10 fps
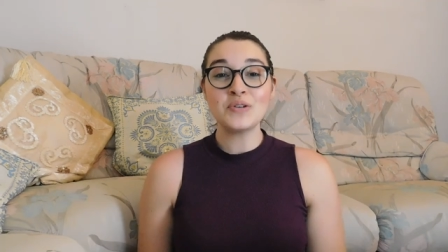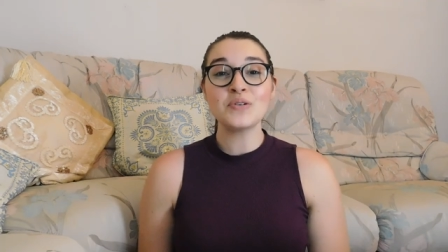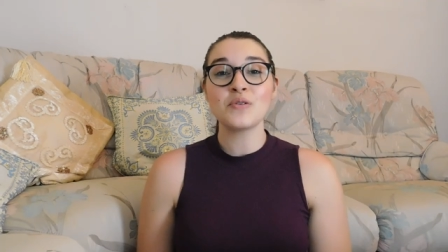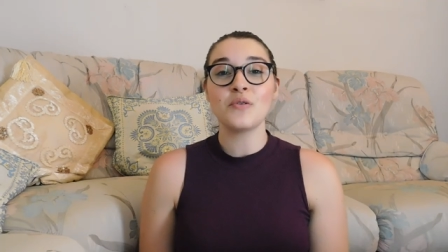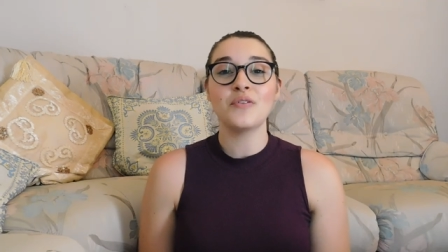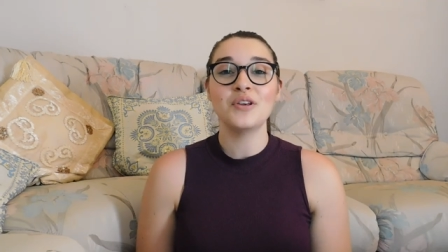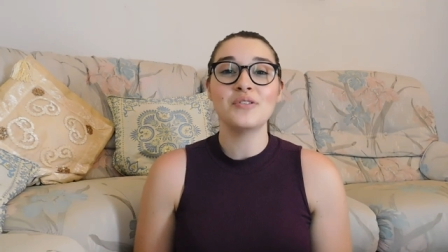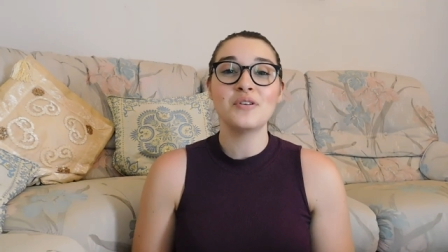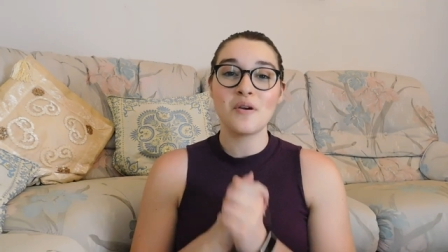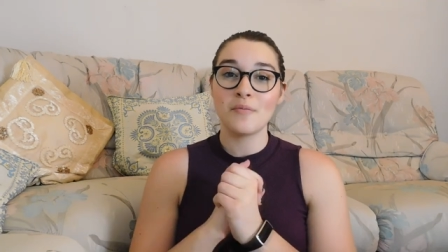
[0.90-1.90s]
in un nuovo
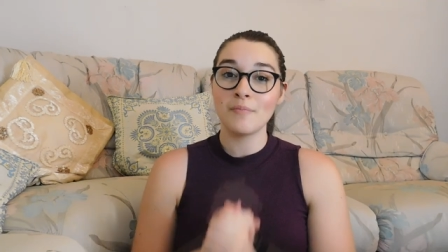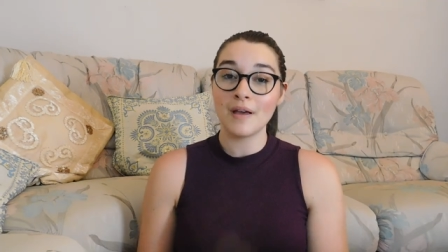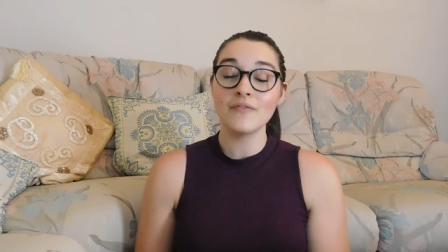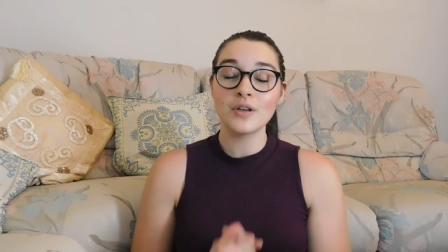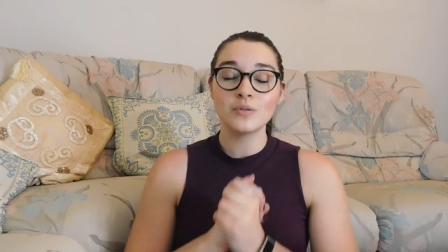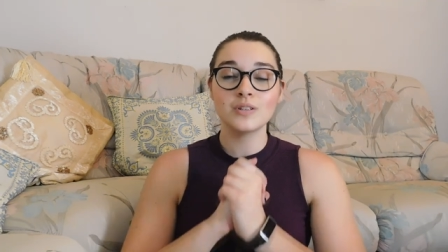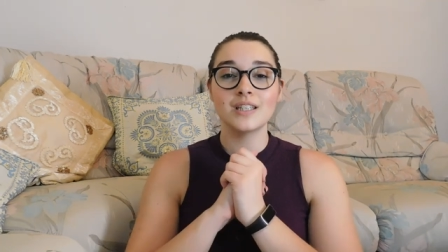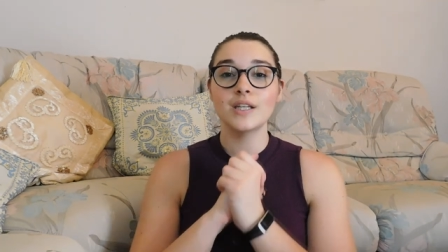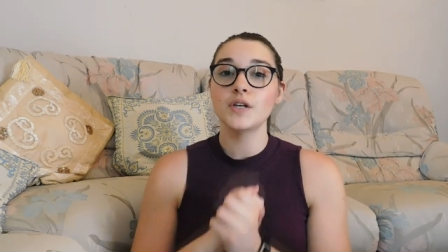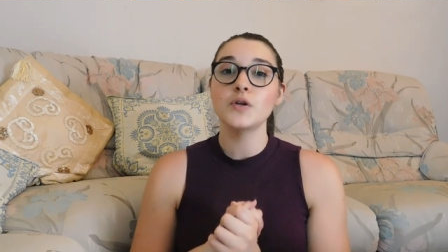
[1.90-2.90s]
video e
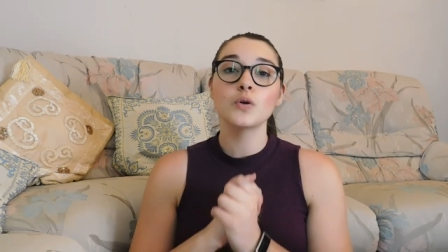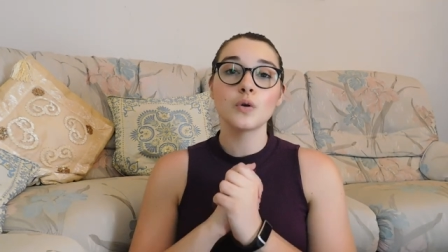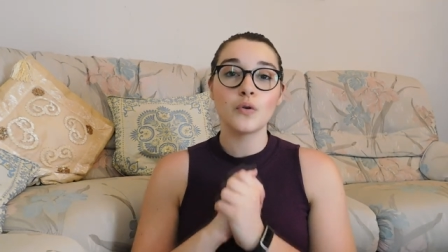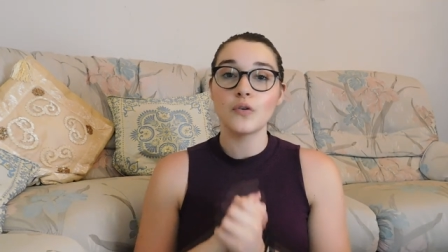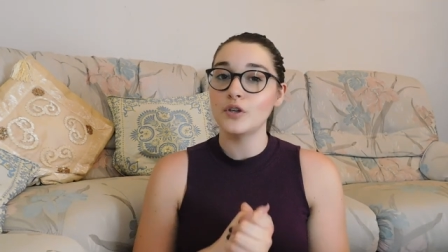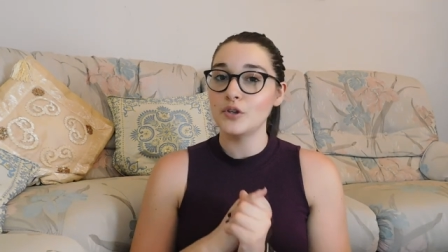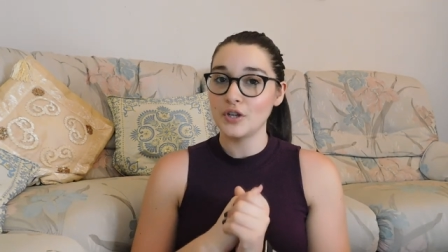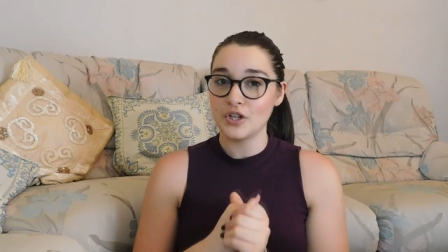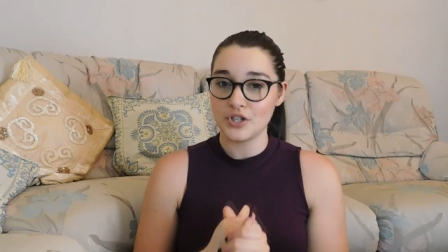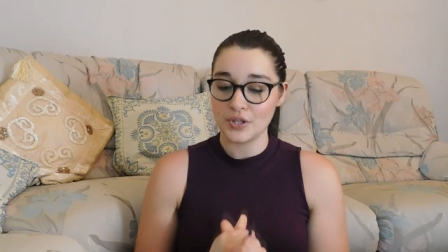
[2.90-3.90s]
benvenuti in un nuovo video
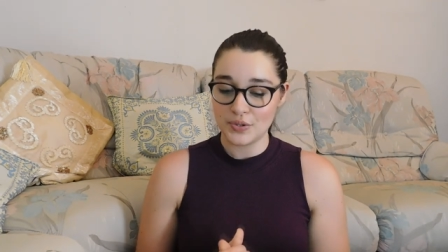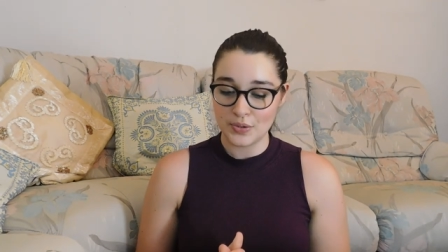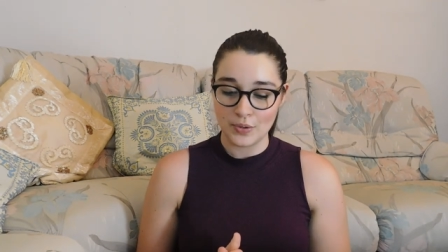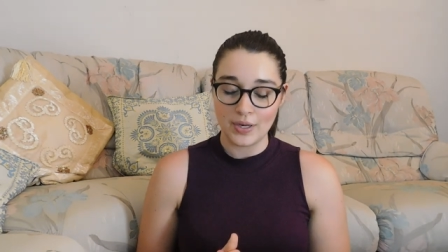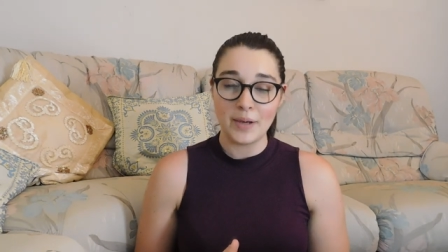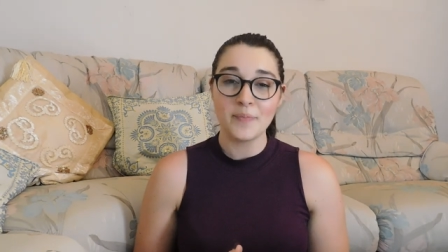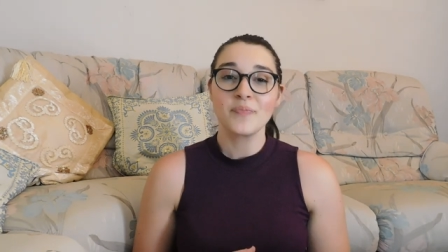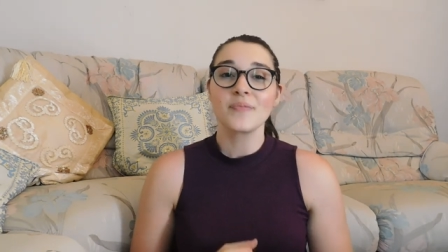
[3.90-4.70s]
recensione.